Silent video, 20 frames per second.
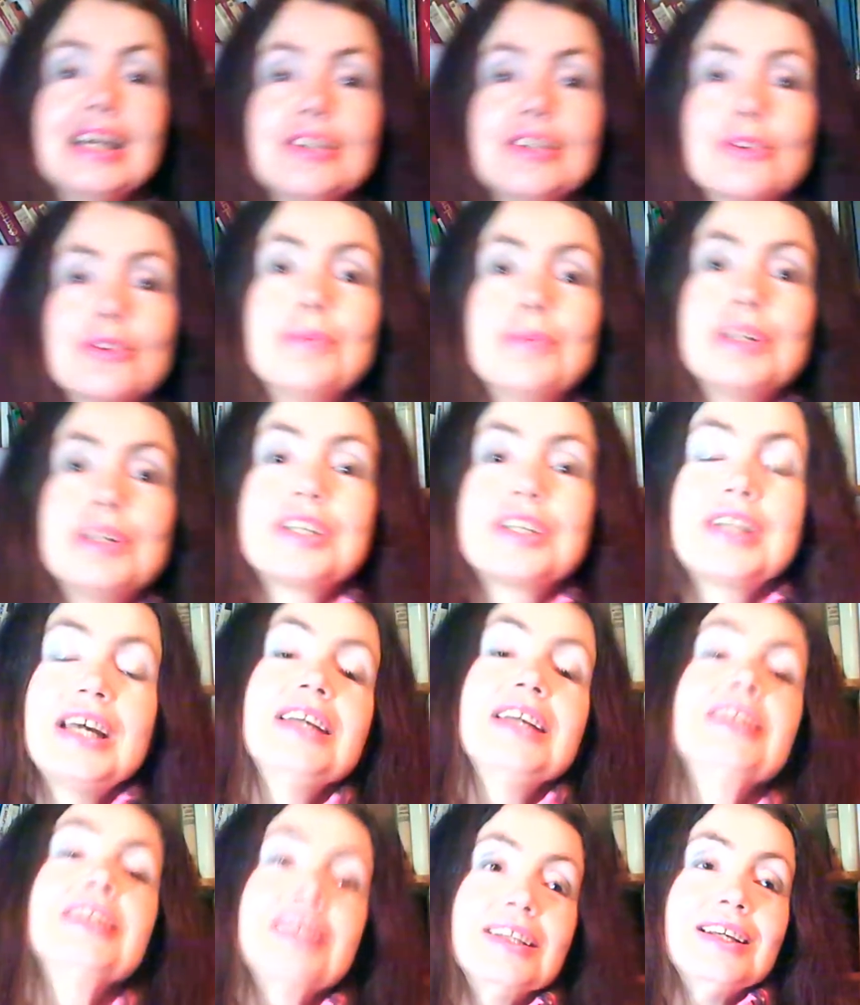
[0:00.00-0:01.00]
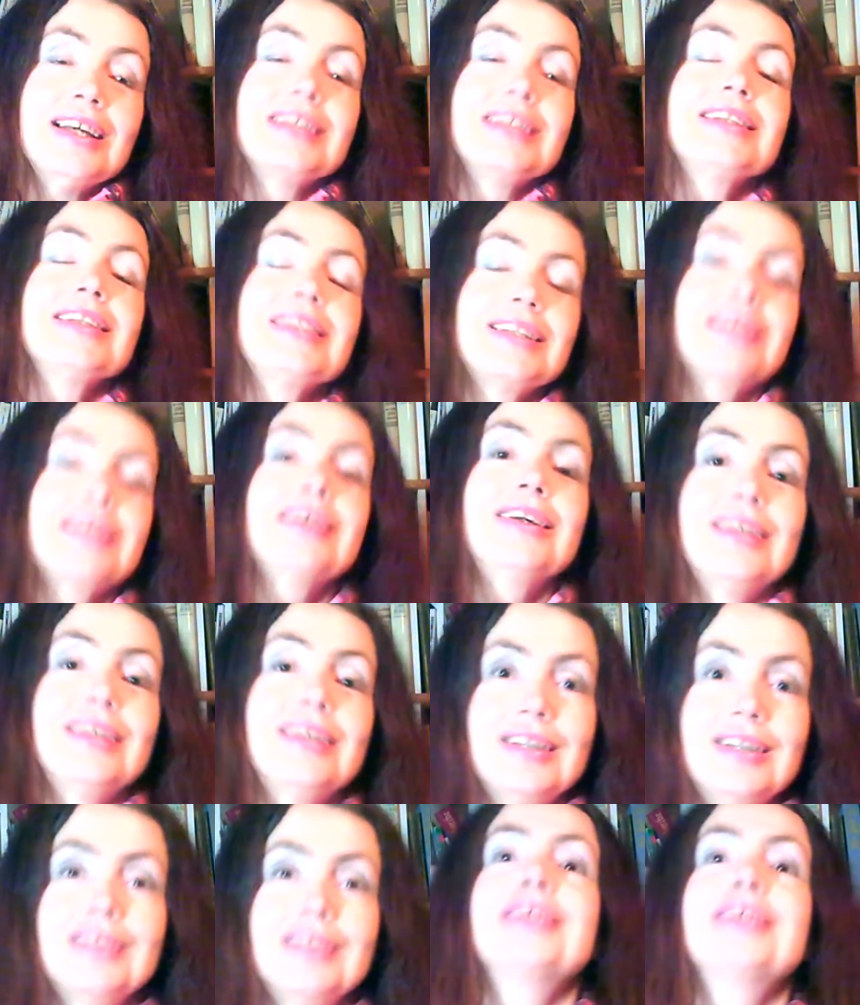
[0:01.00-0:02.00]
überstanden hast,
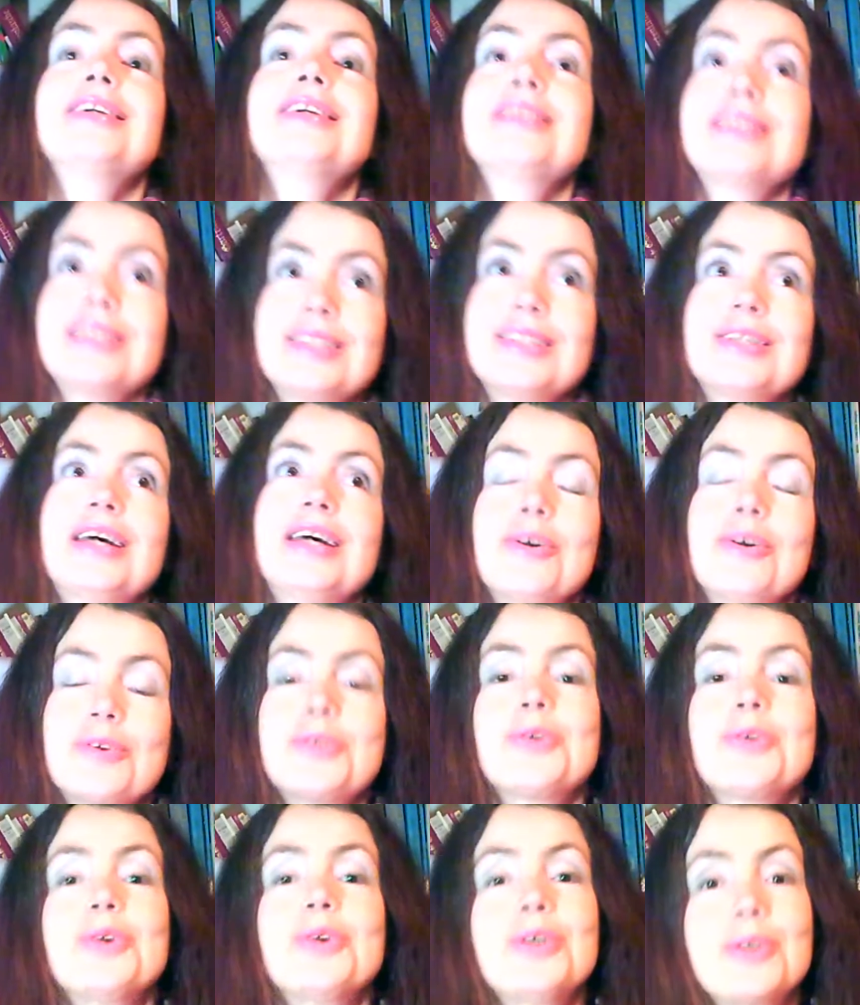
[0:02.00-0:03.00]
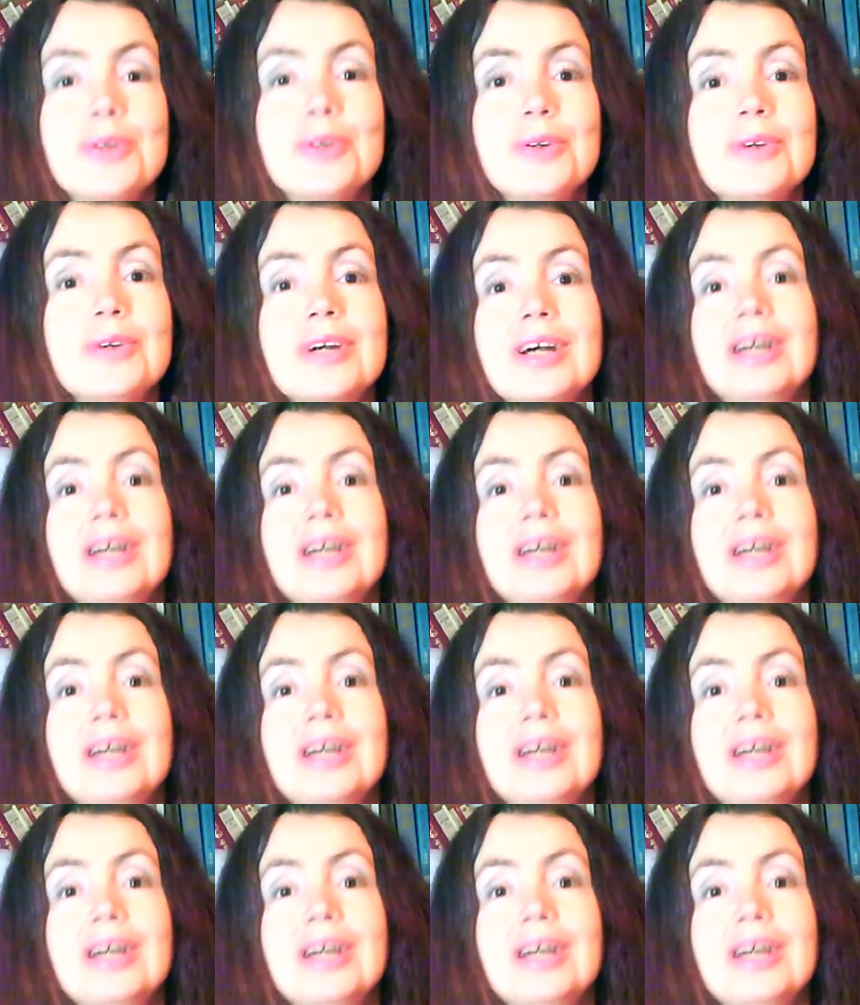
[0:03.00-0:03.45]
das ist auch so ein Glück,